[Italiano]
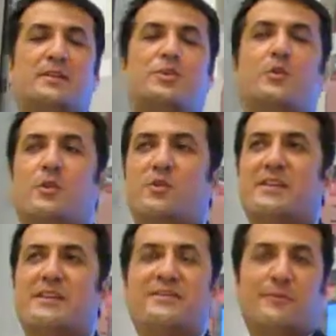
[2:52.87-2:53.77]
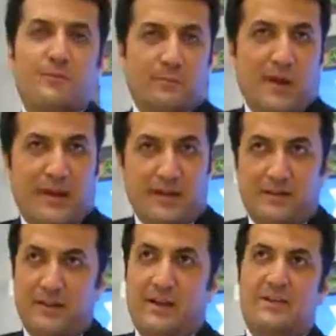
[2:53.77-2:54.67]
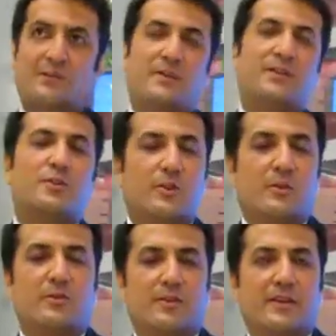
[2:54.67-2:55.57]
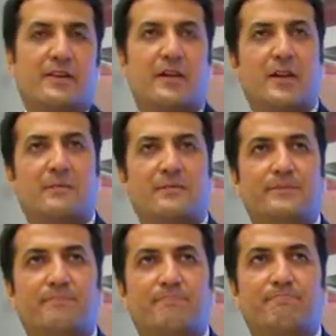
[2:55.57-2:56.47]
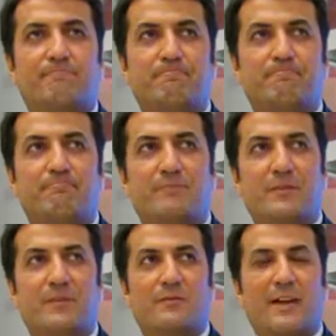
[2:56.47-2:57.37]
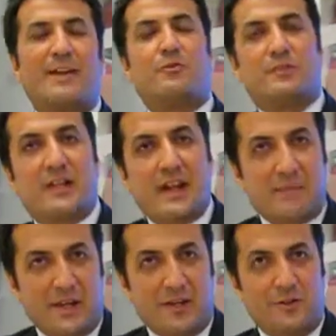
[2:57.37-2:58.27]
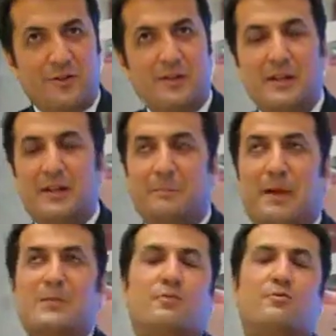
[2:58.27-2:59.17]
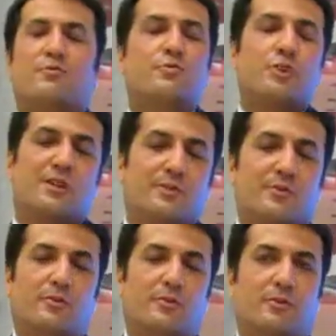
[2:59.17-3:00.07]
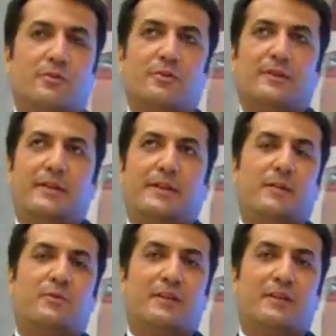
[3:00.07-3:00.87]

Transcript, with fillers: c'è qualcosa da sviluppare e sicuramente c'è qualcosa da far incontrare meglio, ma questo non succede solo nel campo